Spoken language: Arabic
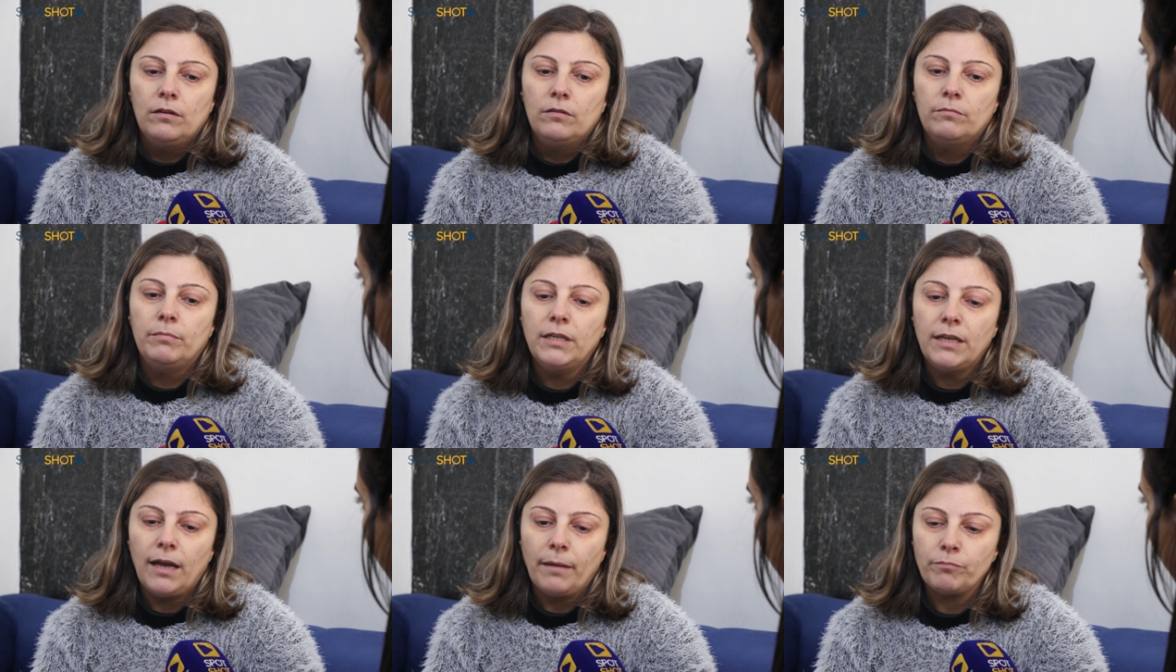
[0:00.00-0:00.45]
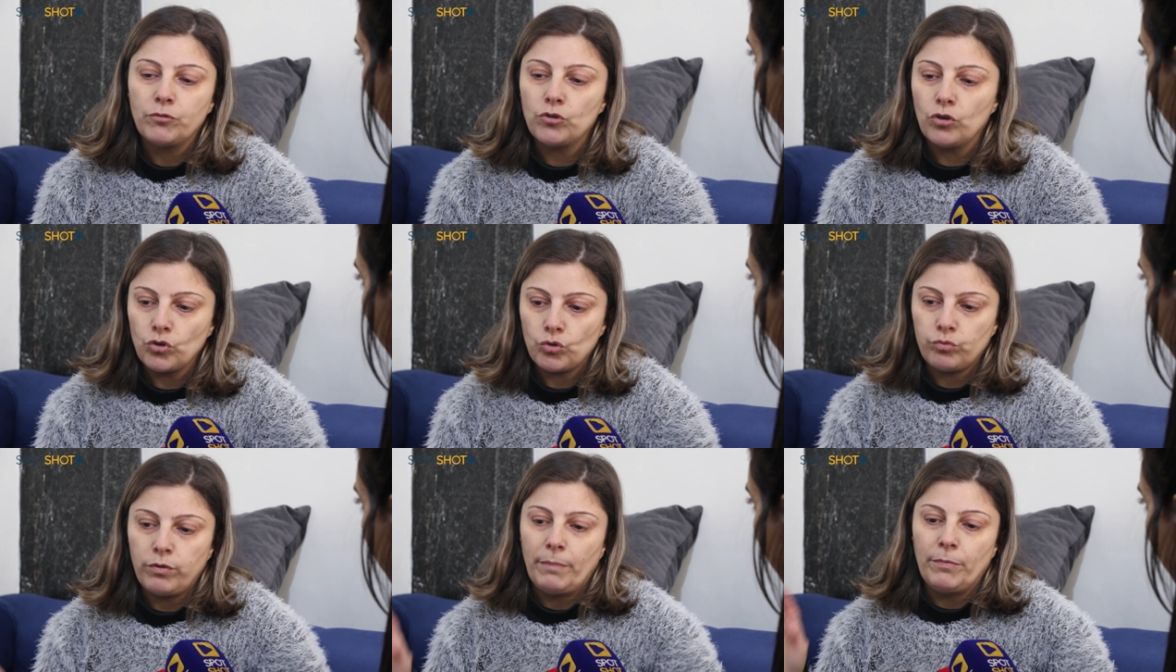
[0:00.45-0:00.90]

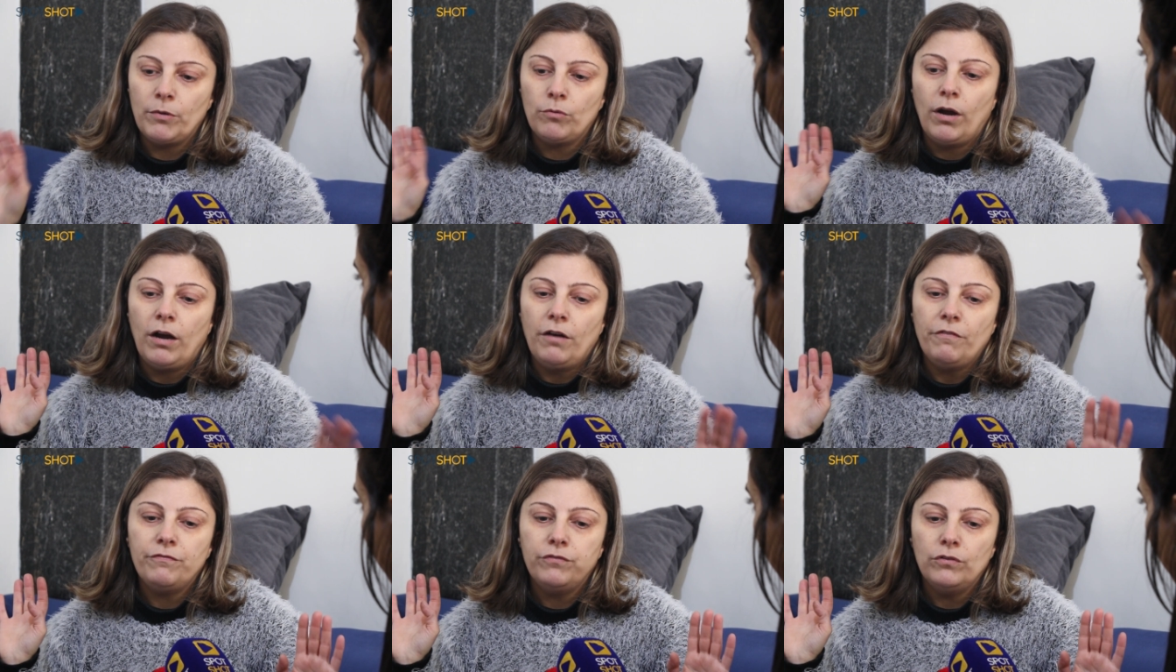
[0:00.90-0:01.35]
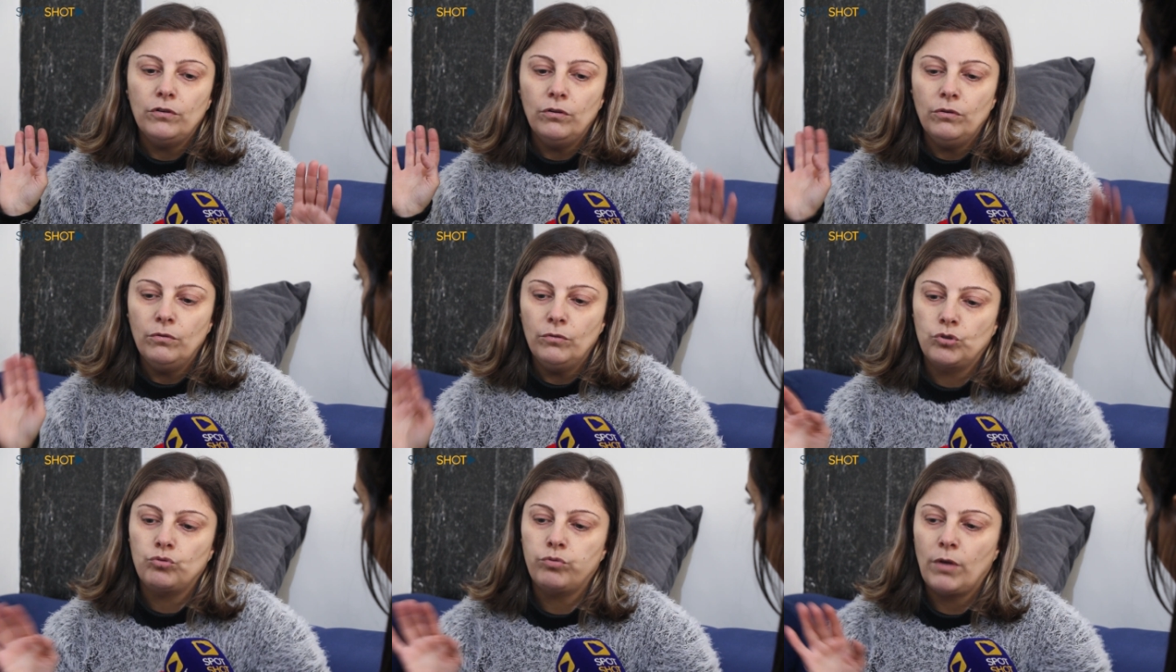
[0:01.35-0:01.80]
بينبشوا شوي
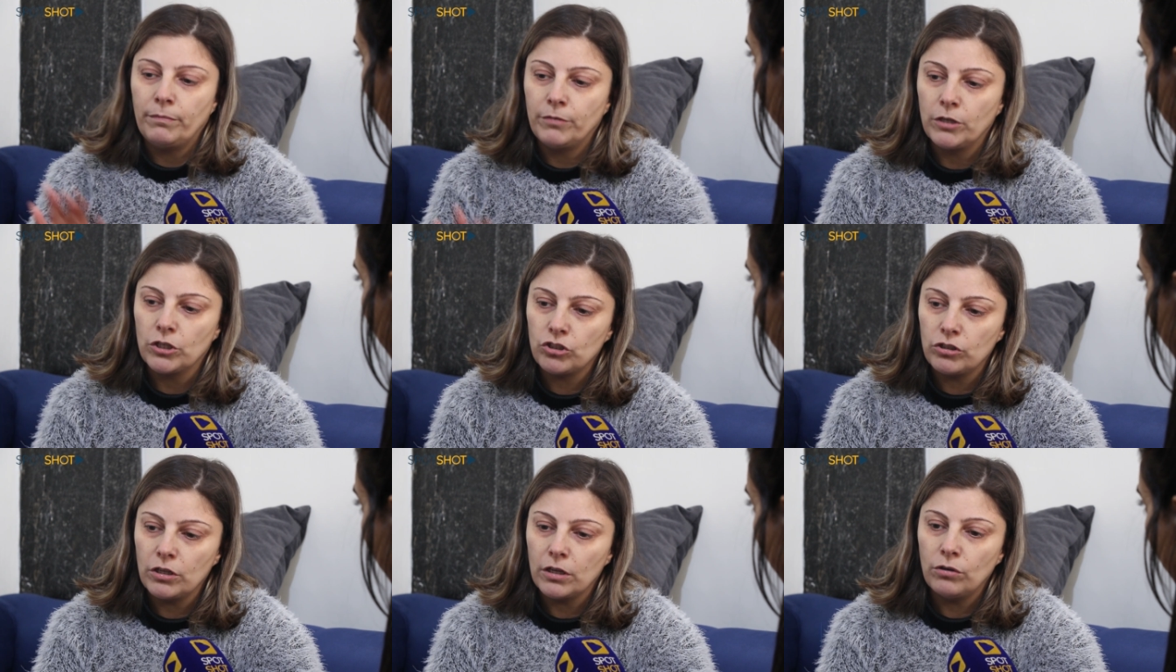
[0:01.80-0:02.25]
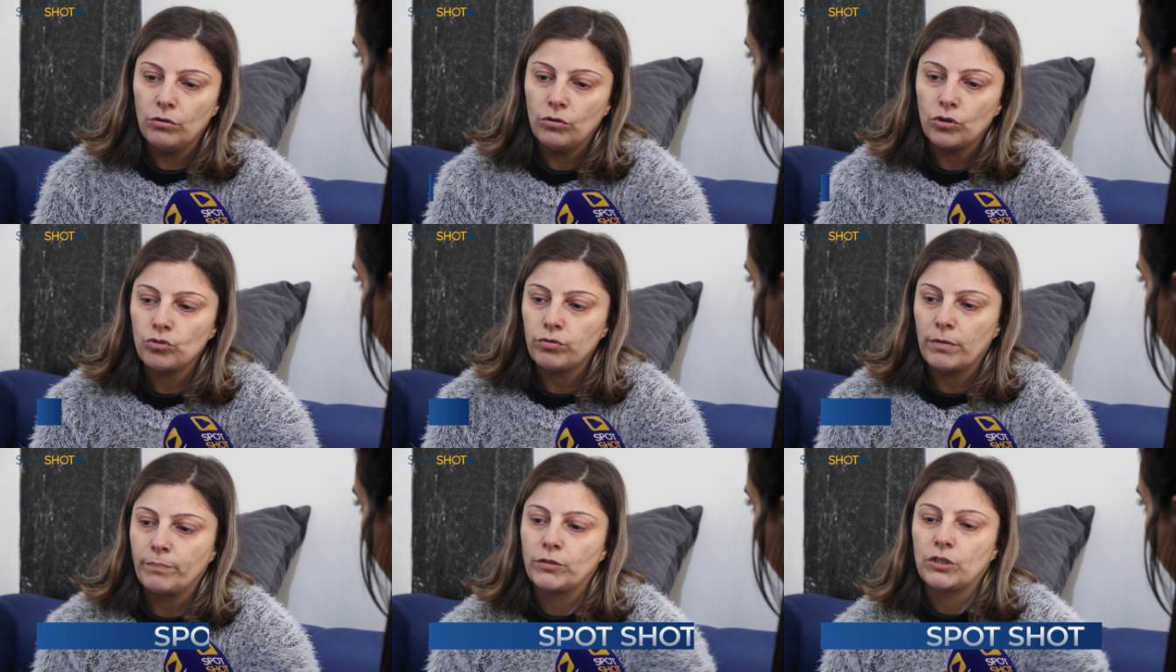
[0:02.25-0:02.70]
بيوقفوا شوي
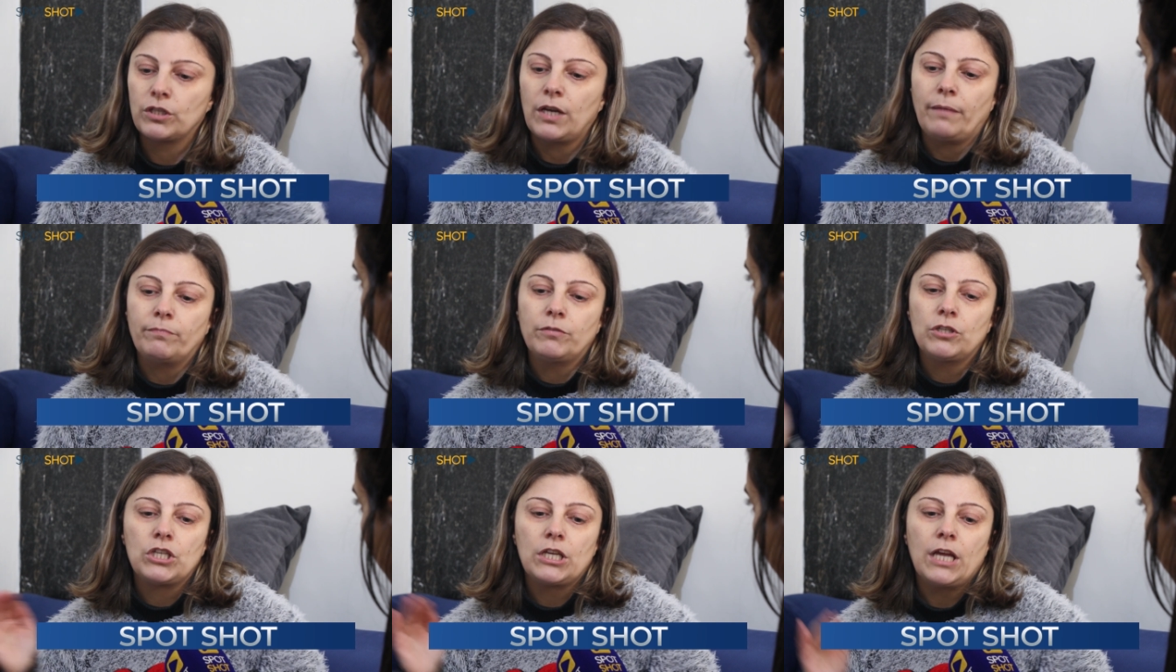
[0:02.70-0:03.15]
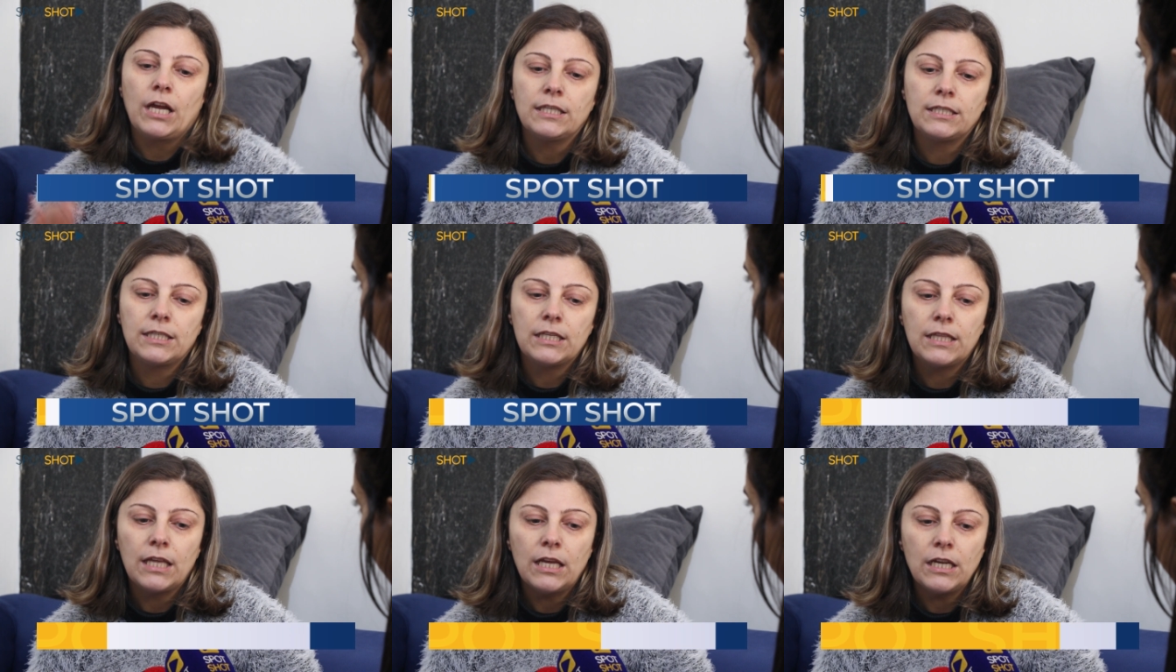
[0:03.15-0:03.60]
بيشتغلوا شوي بترجع بتجي
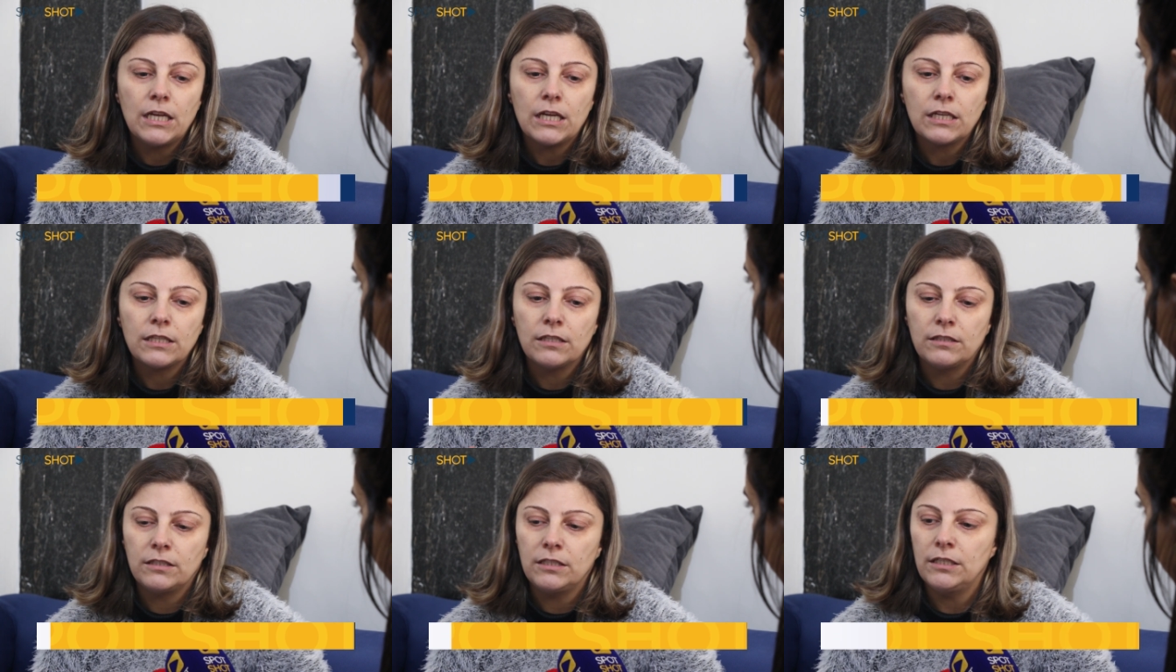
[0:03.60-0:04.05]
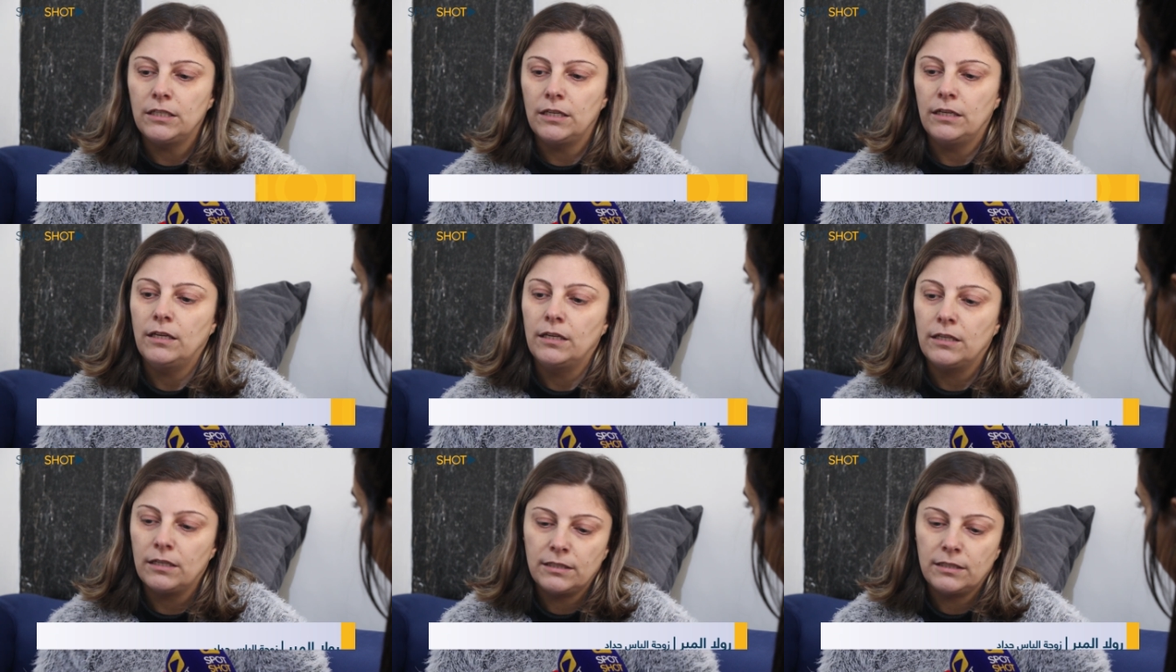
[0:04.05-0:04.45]
هزه ثانيه ارتداديه